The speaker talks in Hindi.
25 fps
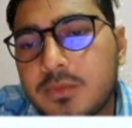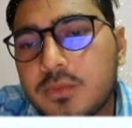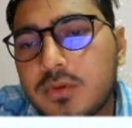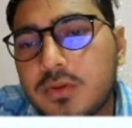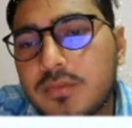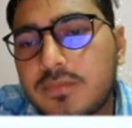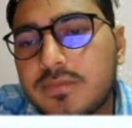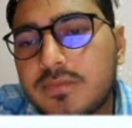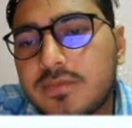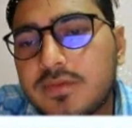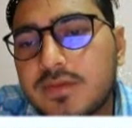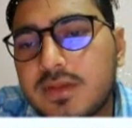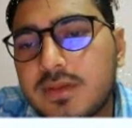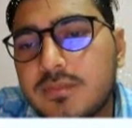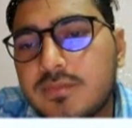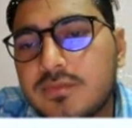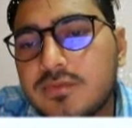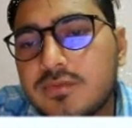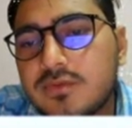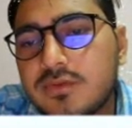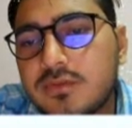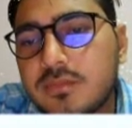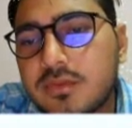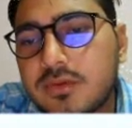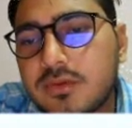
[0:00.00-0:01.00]
तो आप सेफ
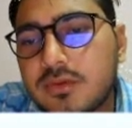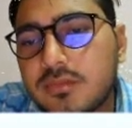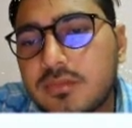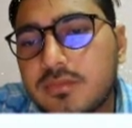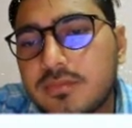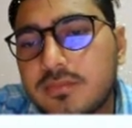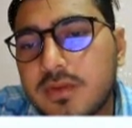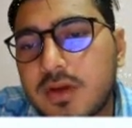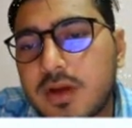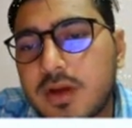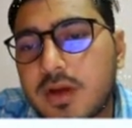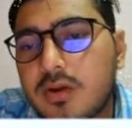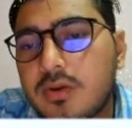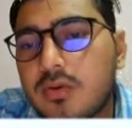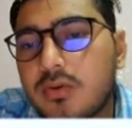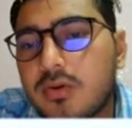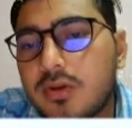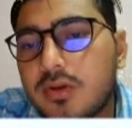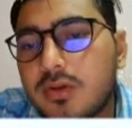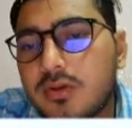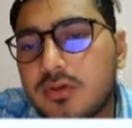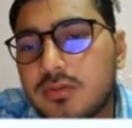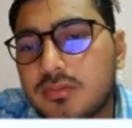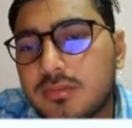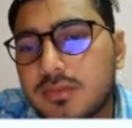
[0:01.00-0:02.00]
जोन में हो
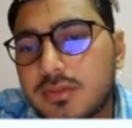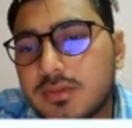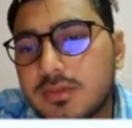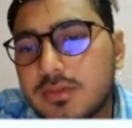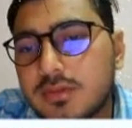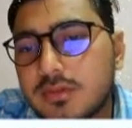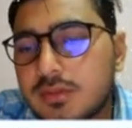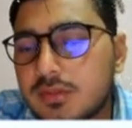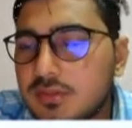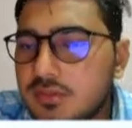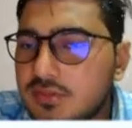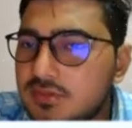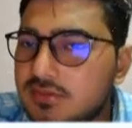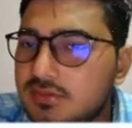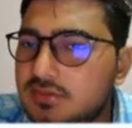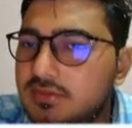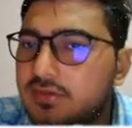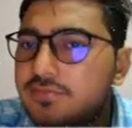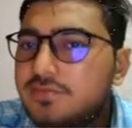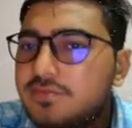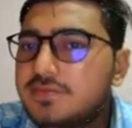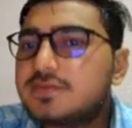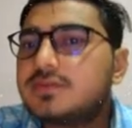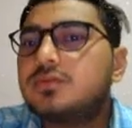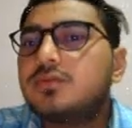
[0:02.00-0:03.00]
अकॉर्डिंग टू मी
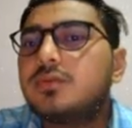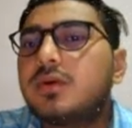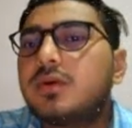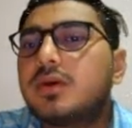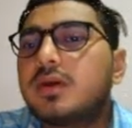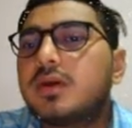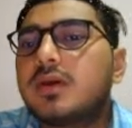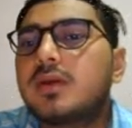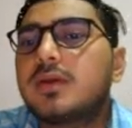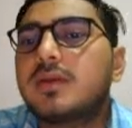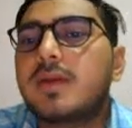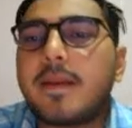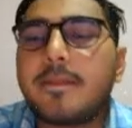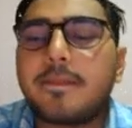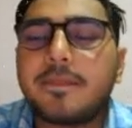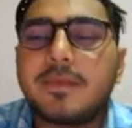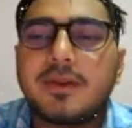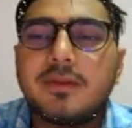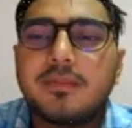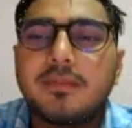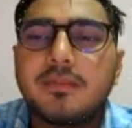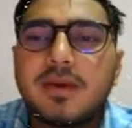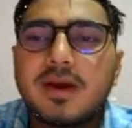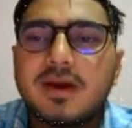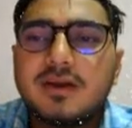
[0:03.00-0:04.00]
शिफ्ट जो हैं
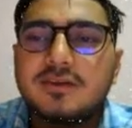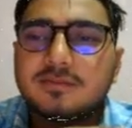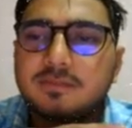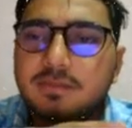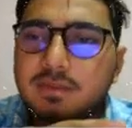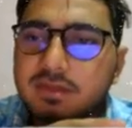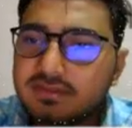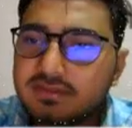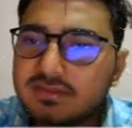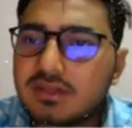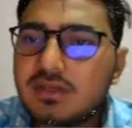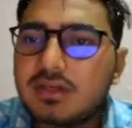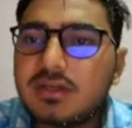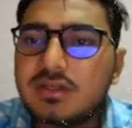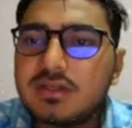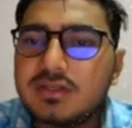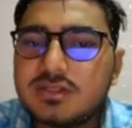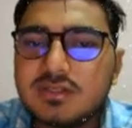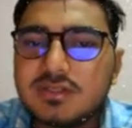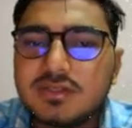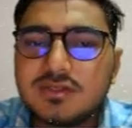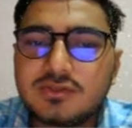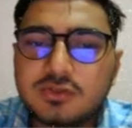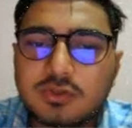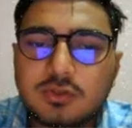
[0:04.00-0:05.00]
अपने मार्क्स प्लस कर
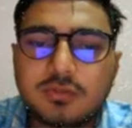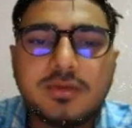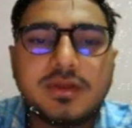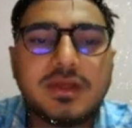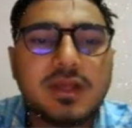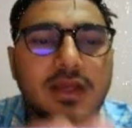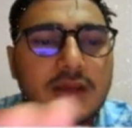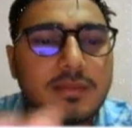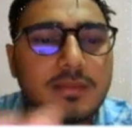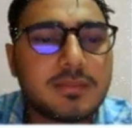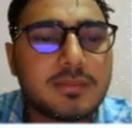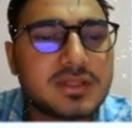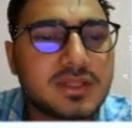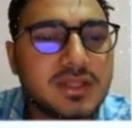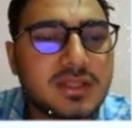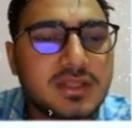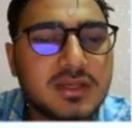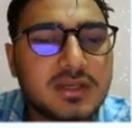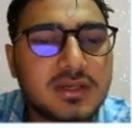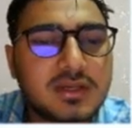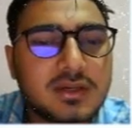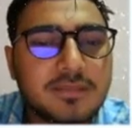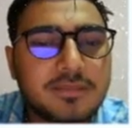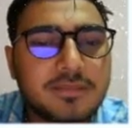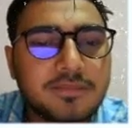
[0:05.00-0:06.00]
लीजिए जो भी हैं आप
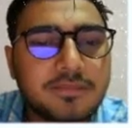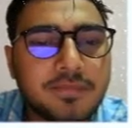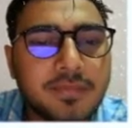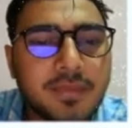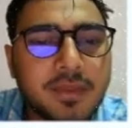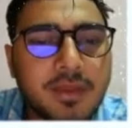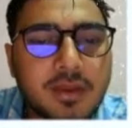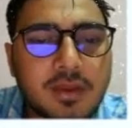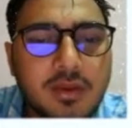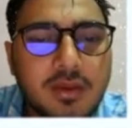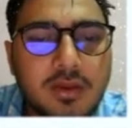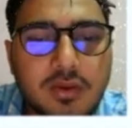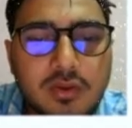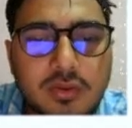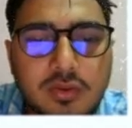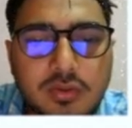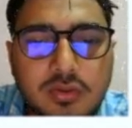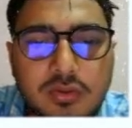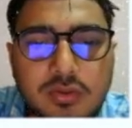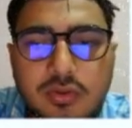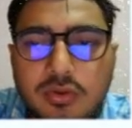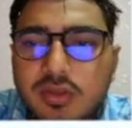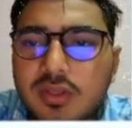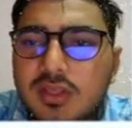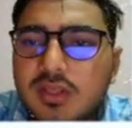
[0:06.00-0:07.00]
बताइएगा
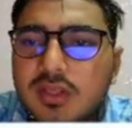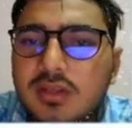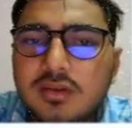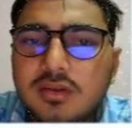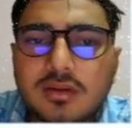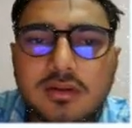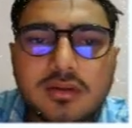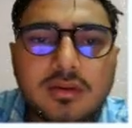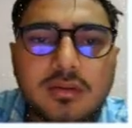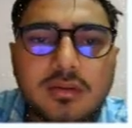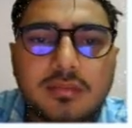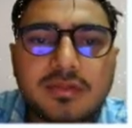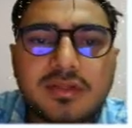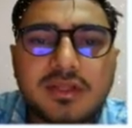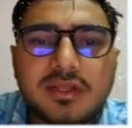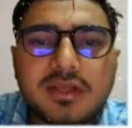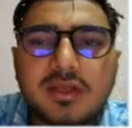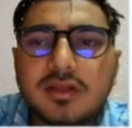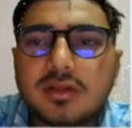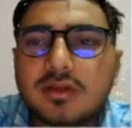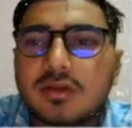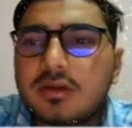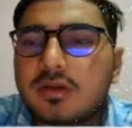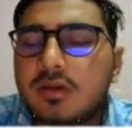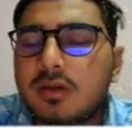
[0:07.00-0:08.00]
क्योंकि अभी
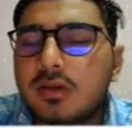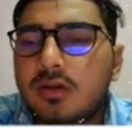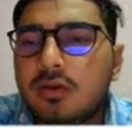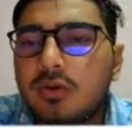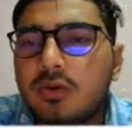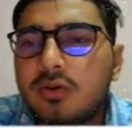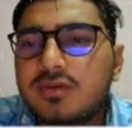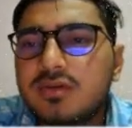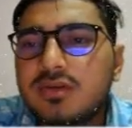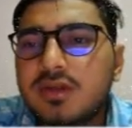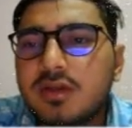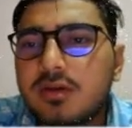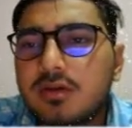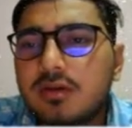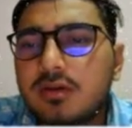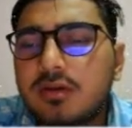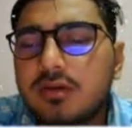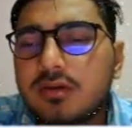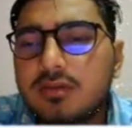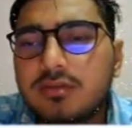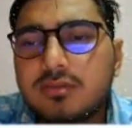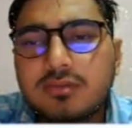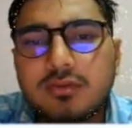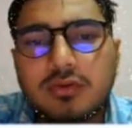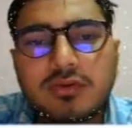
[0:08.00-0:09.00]
देखिए 9000
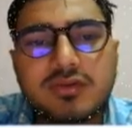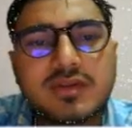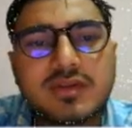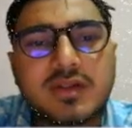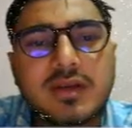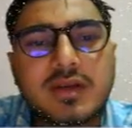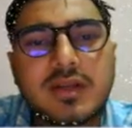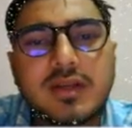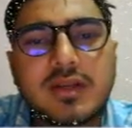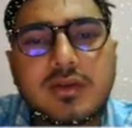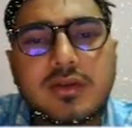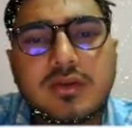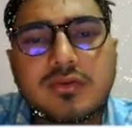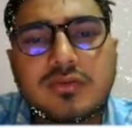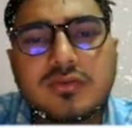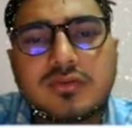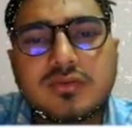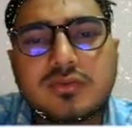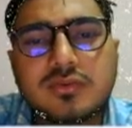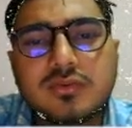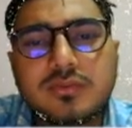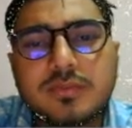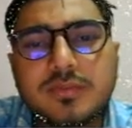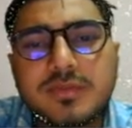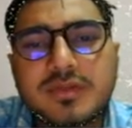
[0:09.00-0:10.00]
9000 नहीं नौ
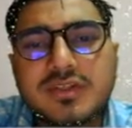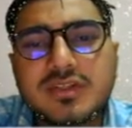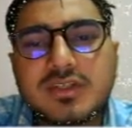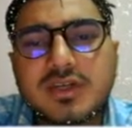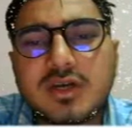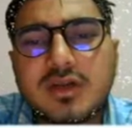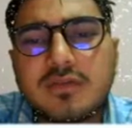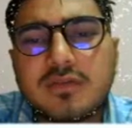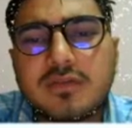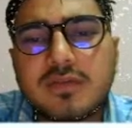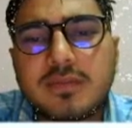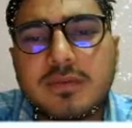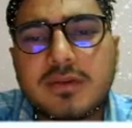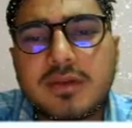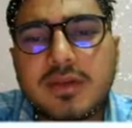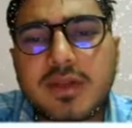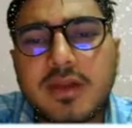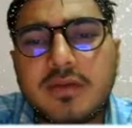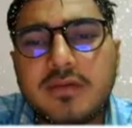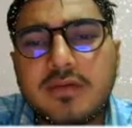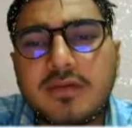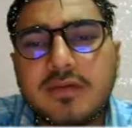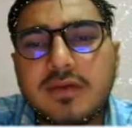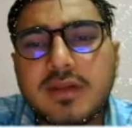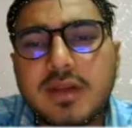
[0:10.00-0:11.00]
सौ पचानवे आपकी
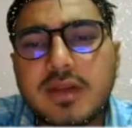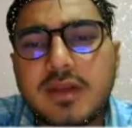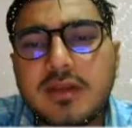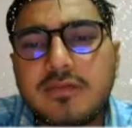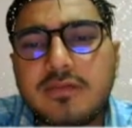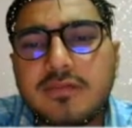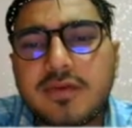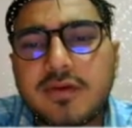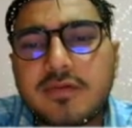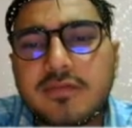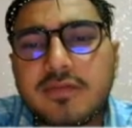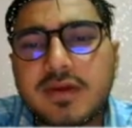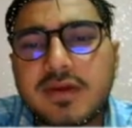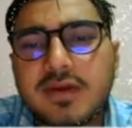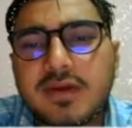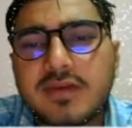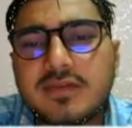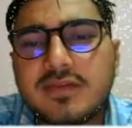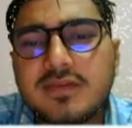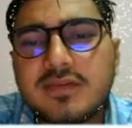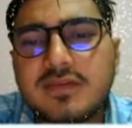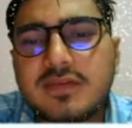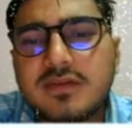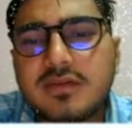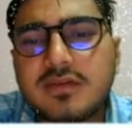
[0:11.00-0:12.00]
नाइनटी फाइव
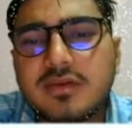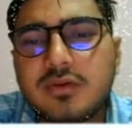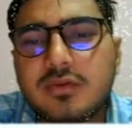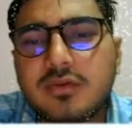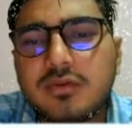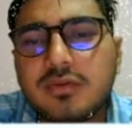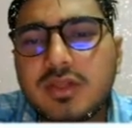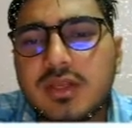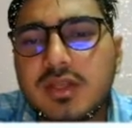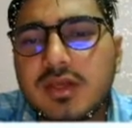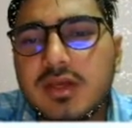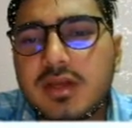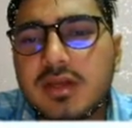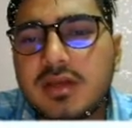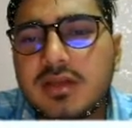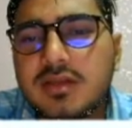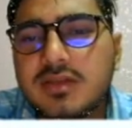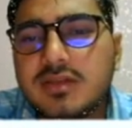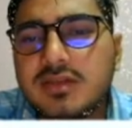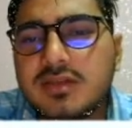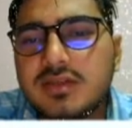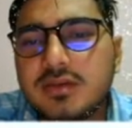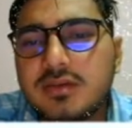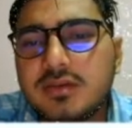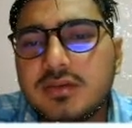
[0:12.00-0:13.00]
वैकेंसीज है तो इंटू थ्री कर
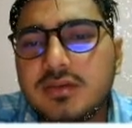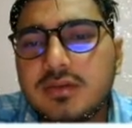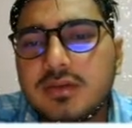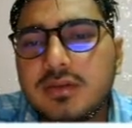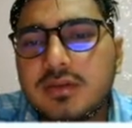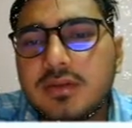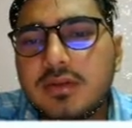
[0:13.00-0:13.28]
लीजिए